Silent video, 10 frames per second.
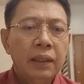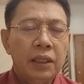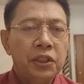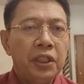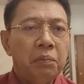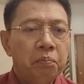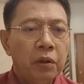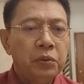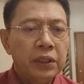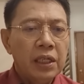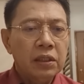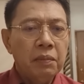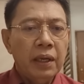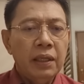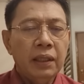Kasi involved sila
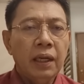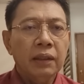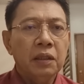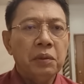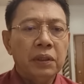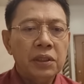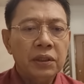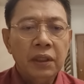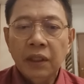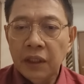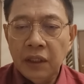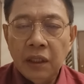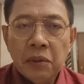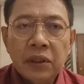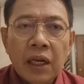sa mga illegal activities, hindi
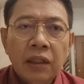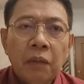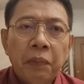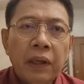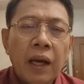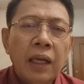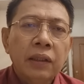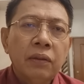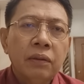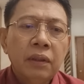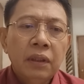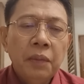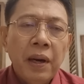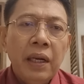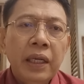naman sa lahat ng pagkakataon. Di
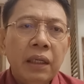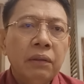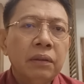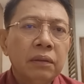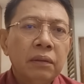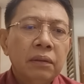ba ang linaw nun?